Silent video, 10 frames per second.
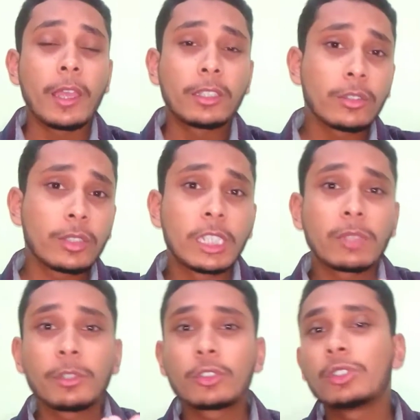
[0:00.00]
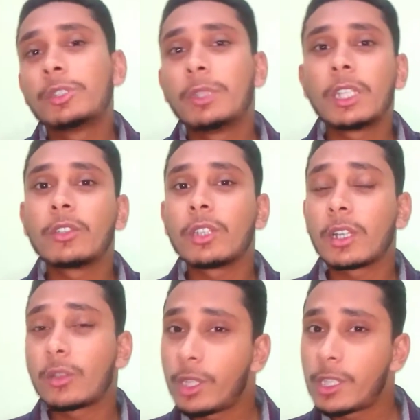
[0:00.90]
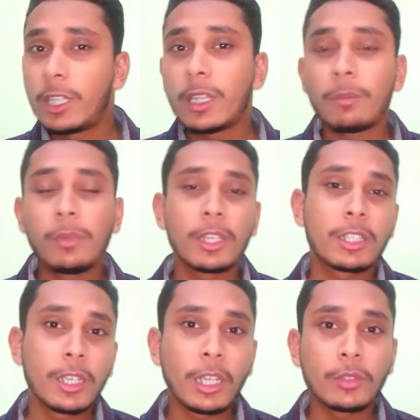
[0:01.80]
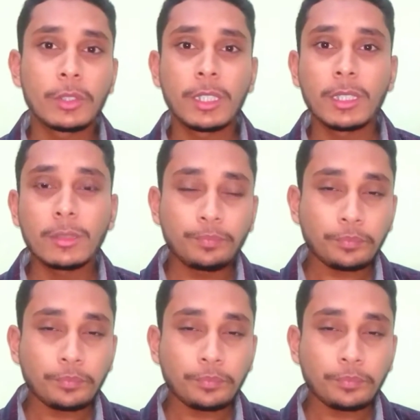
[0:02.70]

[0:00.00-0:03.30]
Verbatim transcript: ऐसा उस लिंक में कुछ भी नहीं होता था कोई ऐसी एप्लीकेशन नहीं होती थी